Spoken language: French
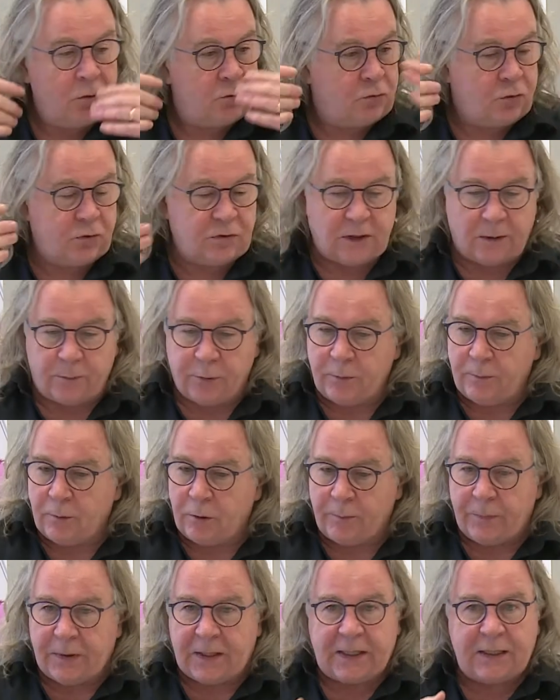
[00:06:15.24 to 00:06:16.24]
Tout
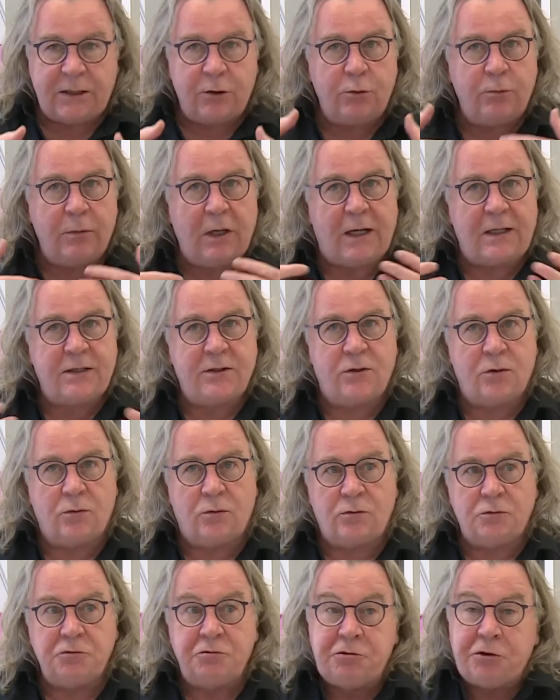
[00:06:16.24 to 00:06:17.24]
simplement par
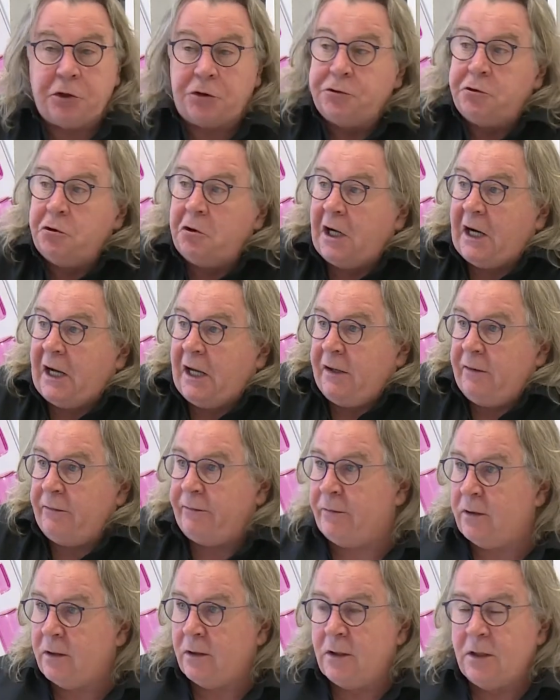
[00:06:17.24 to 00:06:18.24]
l'énumération, une sorte de
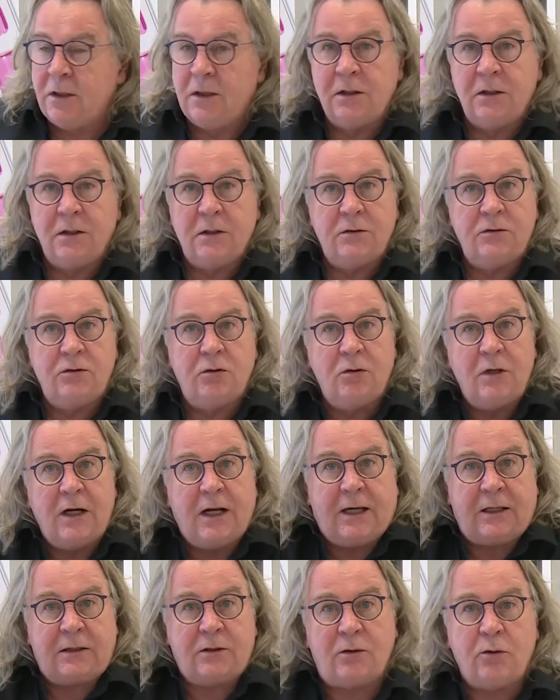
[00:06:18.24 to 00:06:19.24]
rêve de
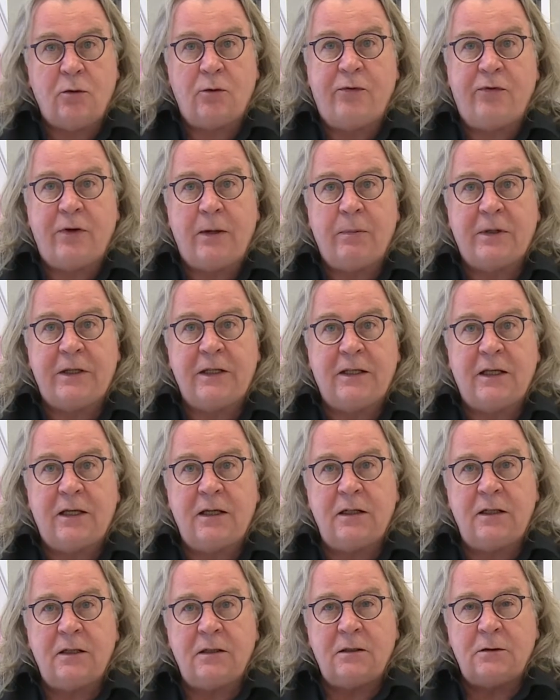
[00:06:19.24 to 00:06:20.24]
lettres qu'on
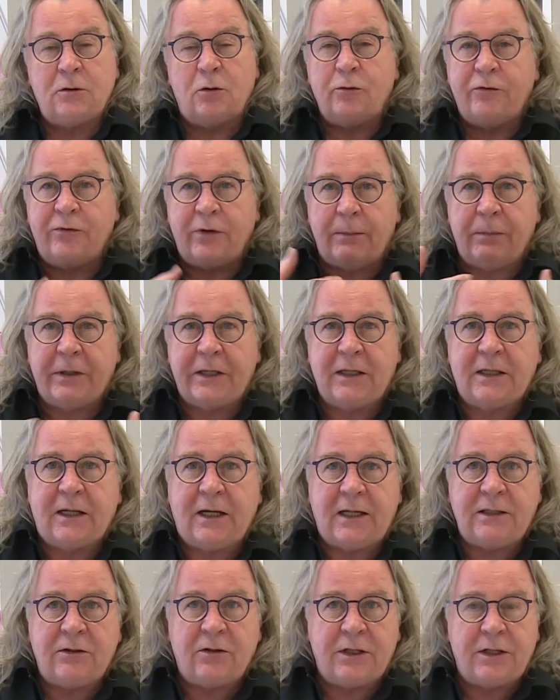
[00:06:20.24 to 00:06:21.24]
fabriquait, qu'on
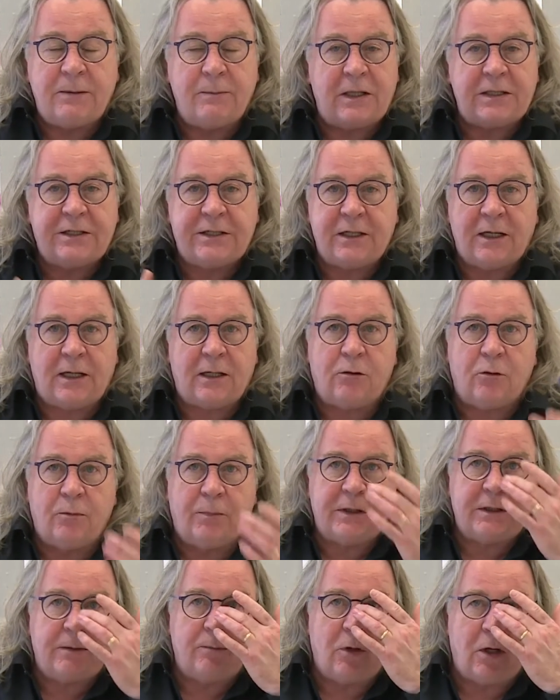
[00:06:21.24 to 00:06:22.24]
fabriquerait dans des matières
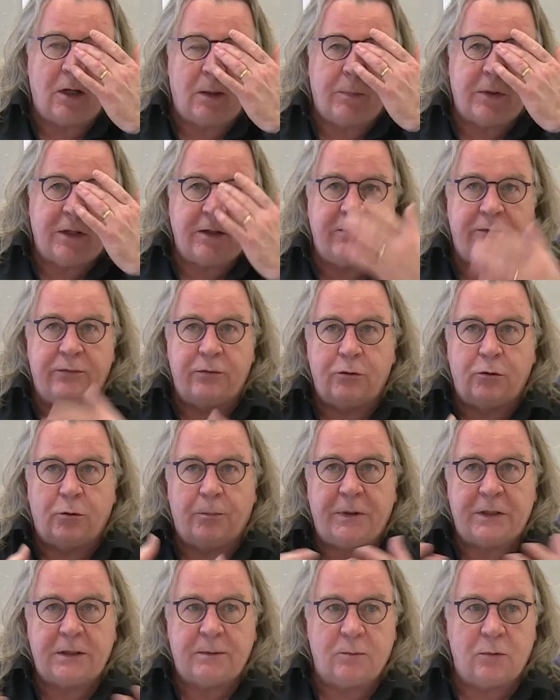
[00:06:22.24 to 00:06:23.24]
complètement imprévues,
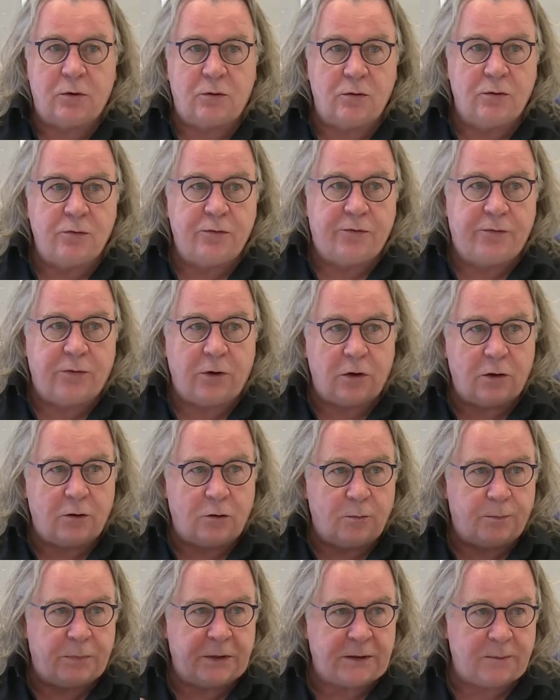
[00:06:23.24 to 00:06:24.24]
complètement loufoques,
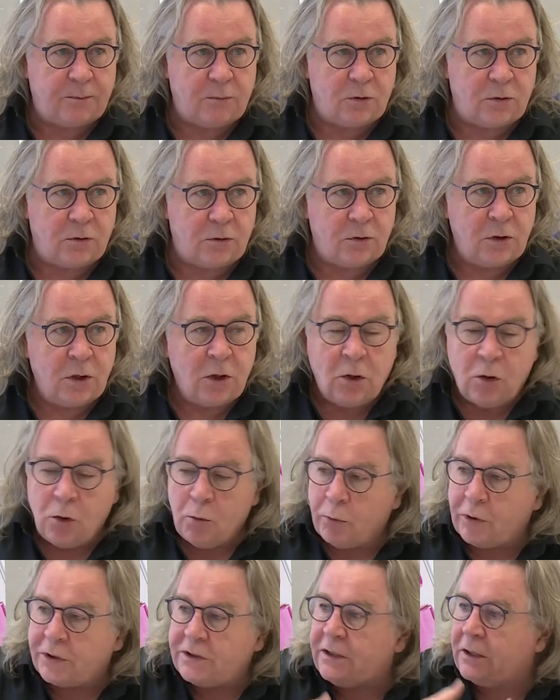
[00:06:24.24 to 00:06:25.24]
complètement, on
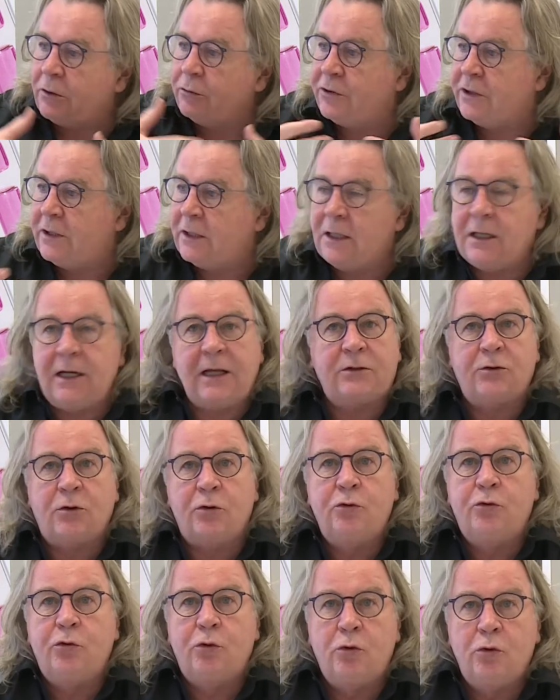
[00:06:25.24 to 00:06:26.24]
pourrait dire aussi les
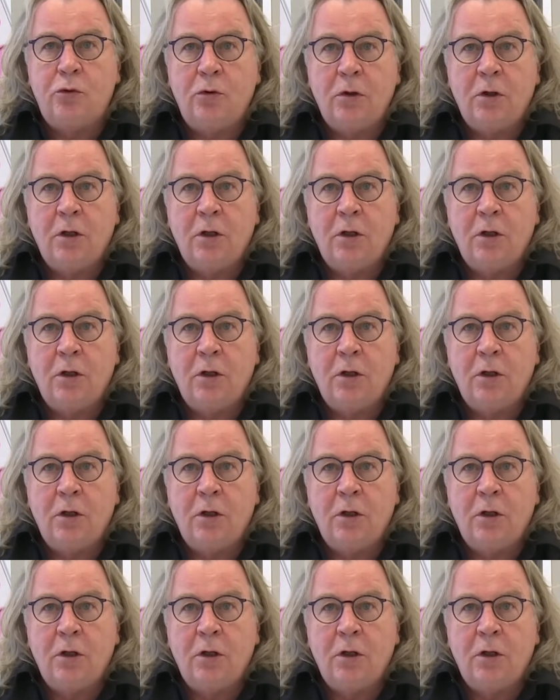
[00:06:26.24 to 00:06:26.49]
lettres d'eau,